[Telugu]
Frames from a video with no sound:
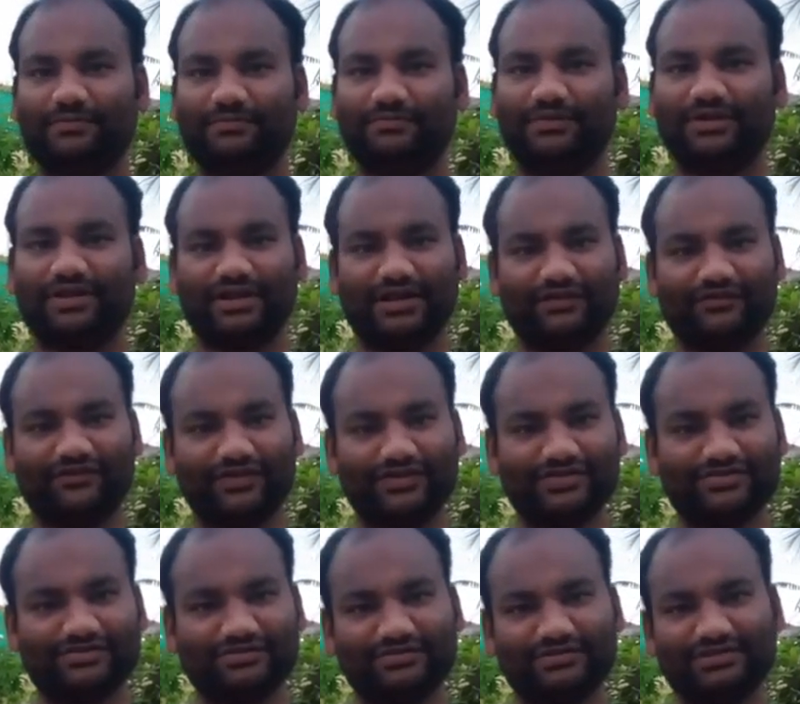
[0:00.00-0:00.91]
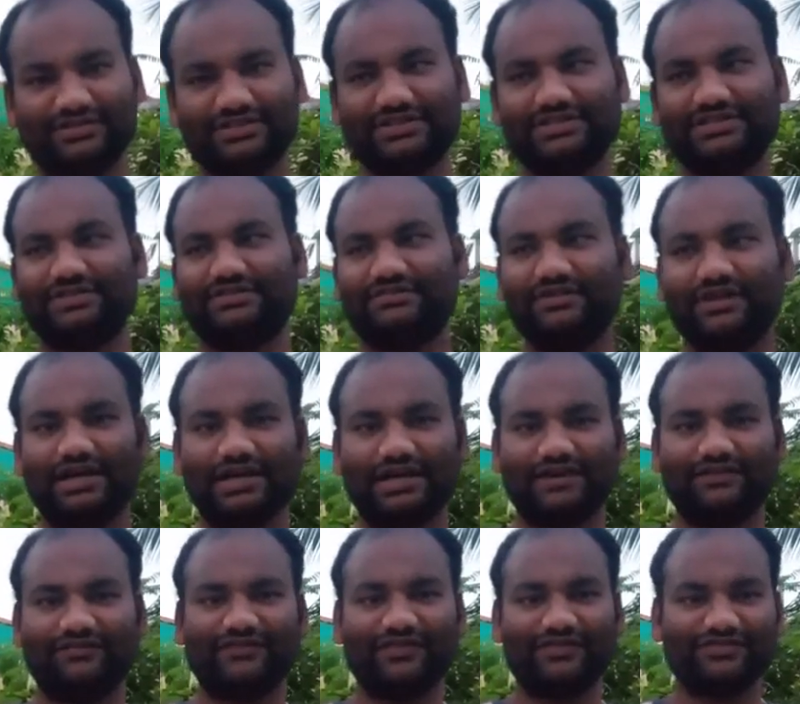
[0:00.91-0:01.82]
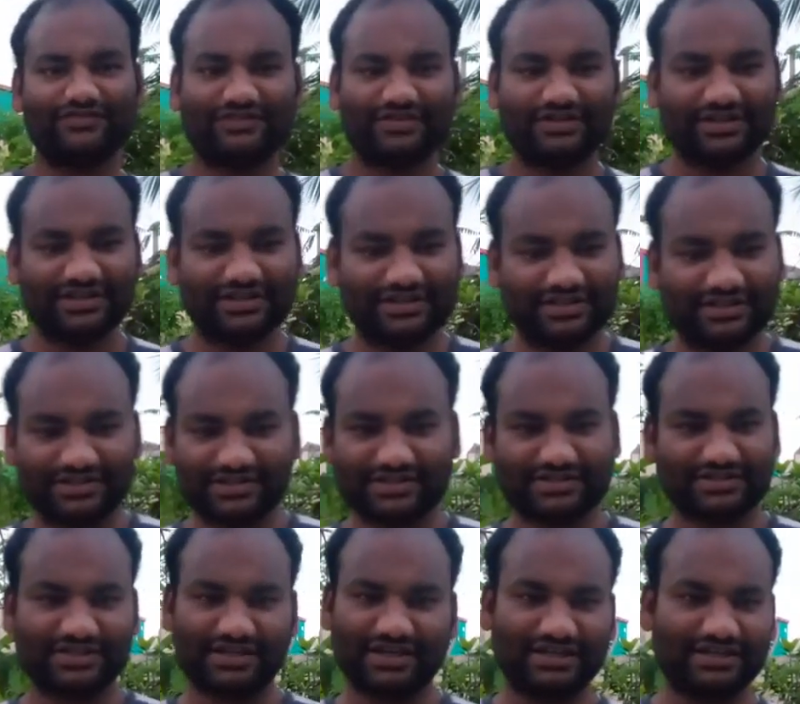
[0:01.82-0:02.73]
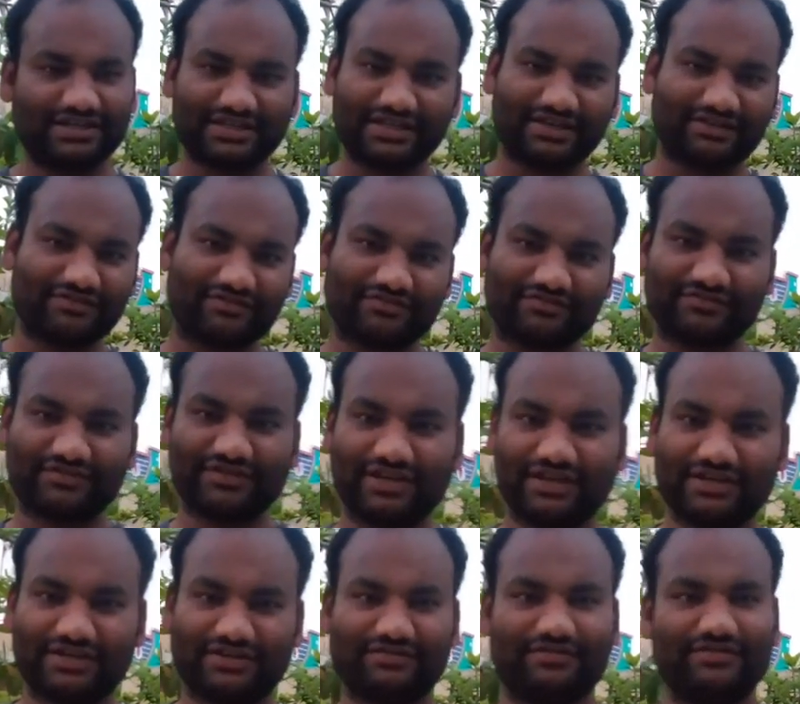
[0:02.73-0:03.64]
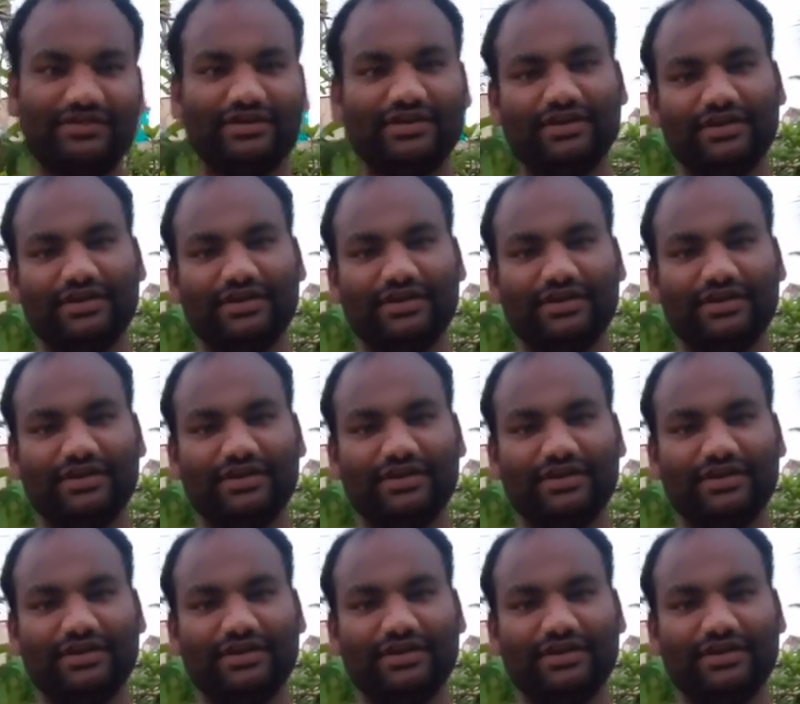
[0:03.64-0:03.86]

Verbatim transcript: మీరు కంఫర్ట్ జోన్ ఇచ్చిర్రు ఆ కంఫర్ట్ జోన్ నేను తీసేసిన అందుకే ఎగురుతుంది అంటారు